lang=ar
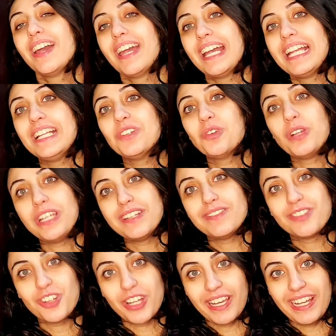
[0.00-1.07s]

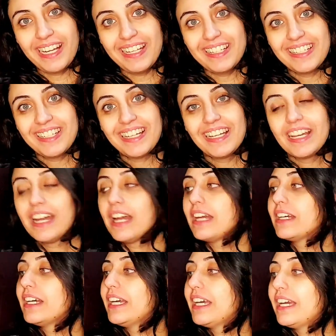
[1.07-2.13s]
الاوليف اويل
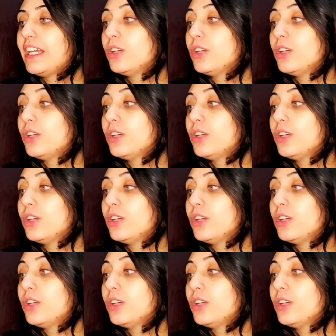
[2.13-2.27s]
آه،